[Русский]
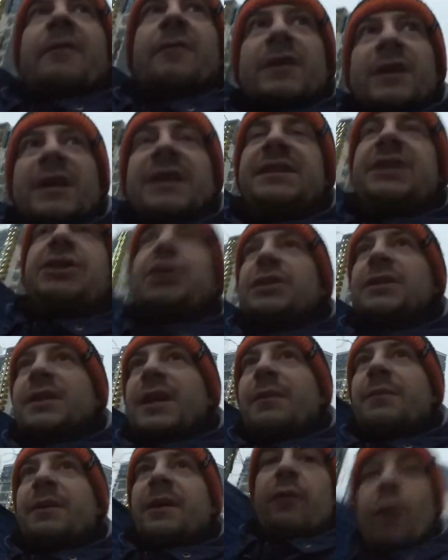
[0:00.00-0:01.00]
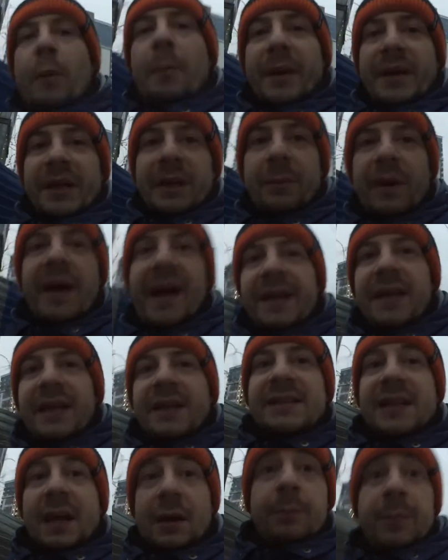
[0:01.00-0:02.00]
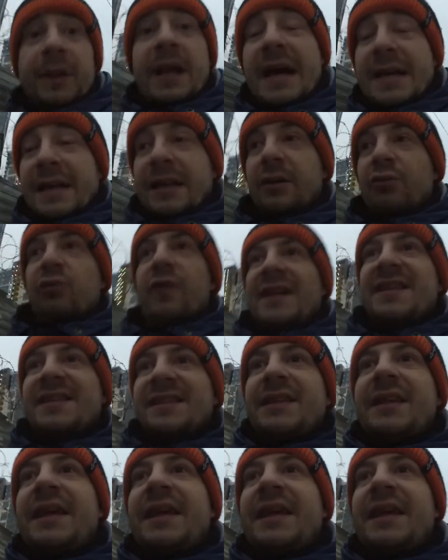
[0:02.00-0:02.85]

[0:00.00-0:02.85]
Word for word: в классическом его понимании зарплата у вас